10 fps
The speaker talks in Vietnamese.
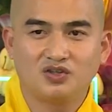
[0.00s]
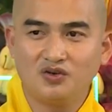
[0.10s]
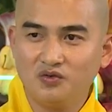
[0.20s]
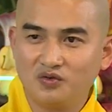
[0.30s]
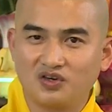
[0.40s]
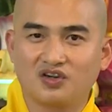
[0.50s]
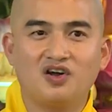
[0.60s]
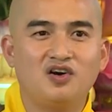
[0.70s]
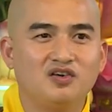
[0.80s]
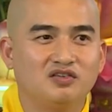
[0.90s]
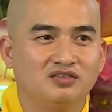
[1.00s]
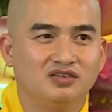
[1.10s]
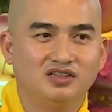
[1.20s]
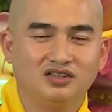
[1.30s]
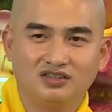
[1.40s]
tu rồi con
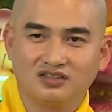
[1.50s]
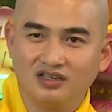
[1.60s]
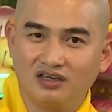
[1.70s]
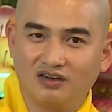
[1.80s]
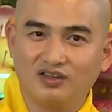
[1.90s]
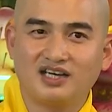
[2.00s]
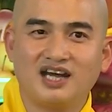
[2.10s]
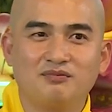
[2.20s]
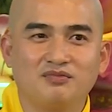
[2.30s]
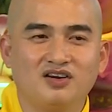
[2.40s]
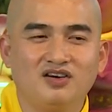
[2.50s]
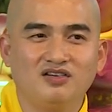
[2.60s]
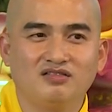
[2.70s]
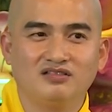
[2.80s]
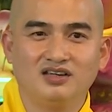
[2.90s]
đừng có tham
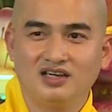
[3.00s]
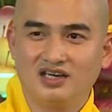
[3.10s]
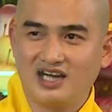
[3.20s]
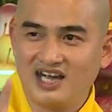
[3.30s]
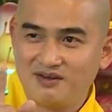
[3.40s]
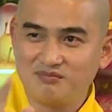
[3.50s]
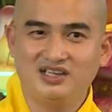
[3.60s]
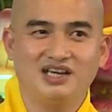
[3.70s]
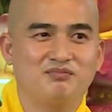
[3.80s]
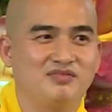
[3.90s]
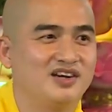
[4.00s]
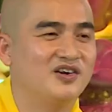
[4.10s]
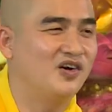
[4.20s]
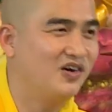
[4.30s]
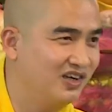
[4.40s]
con ham đẹp là
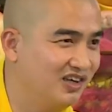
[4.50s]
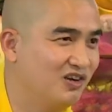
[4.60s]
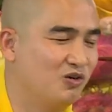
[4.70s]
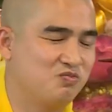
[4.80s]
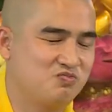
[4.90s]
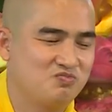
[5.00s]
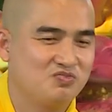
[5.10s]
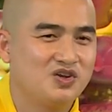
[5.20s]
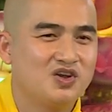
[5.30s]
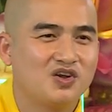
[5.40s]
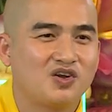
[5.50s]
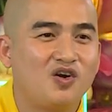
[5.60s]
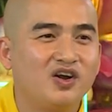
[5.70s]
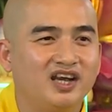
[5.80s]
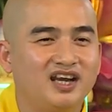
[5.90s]
đọ địa ngục
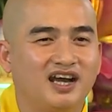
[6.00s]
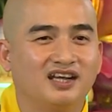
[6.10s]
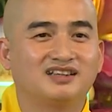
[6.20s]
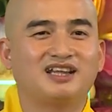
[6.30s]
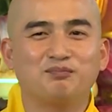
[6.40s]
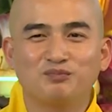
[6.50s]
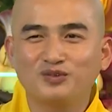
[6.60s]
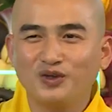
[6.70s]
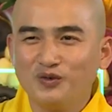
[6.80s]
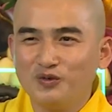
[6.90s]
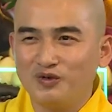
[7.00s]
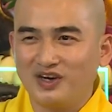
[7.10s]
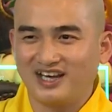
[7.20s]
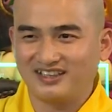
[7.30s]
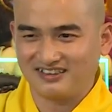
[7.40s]
có nghĩa là tập tu
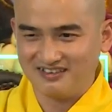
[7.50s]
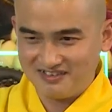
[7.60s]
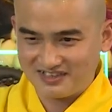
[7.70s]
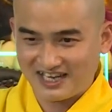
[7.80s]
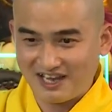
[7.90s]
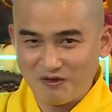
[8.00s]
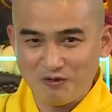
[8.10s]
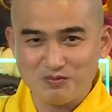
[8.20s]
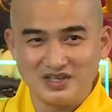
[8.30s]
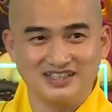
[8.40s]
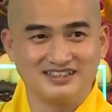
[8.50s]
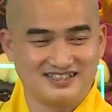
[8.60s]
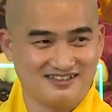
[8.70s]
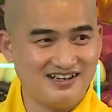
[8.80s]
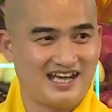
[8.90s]
là tự kéo mình
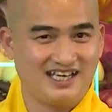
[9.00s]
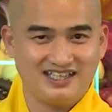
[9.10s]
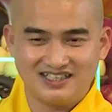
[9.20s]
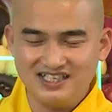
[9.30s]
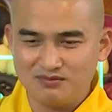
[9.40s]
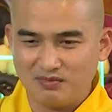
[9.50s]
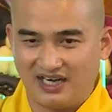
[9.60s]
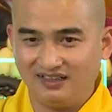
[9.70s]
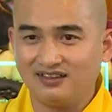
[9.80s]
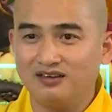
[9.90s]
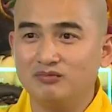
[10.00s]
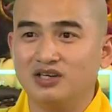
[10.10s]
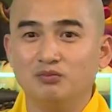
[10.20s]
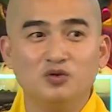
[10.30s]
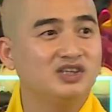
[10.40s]
trở lại khi bản thân
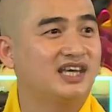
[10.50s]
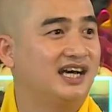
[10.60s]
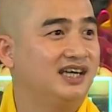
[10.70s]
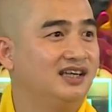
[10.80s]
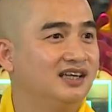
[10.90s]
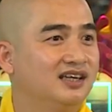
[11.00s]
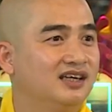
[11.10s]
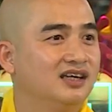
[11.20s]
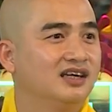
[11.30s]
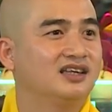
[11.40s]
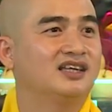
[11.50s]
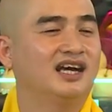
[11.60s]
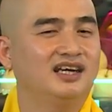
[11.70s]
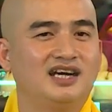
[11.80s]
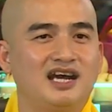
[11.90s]
mình muốn chạy
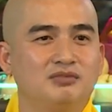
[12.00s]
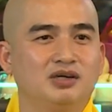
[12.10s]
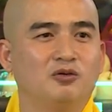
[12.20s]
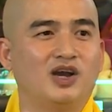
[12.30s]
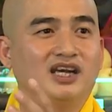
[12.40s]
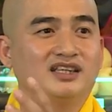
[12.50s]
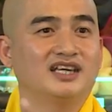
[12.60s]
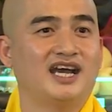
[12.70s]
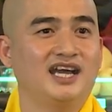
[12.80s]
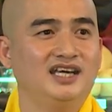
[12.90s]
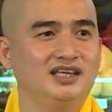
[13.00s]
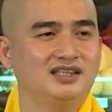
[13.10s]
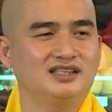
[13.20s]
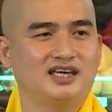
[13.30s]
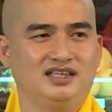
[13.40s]
chạy ra bên ngoài chạy
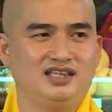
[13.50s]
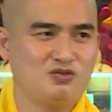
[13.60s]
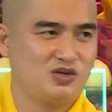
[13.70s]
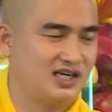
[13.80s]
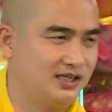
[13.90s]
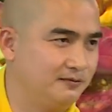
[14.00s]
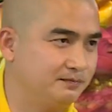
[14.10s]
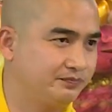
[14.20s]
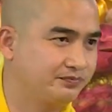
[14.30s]
chạy theo cảnh